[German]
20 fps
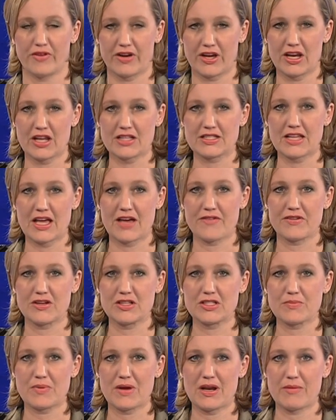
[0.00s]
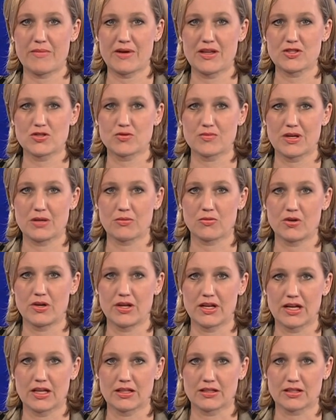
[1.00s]
wir gehen jetzt live ins Parlament zu meinem
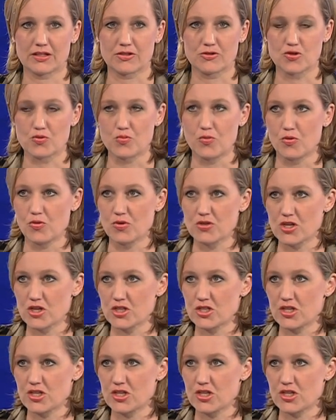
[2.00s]
Kollegen Andreas Bosch. Er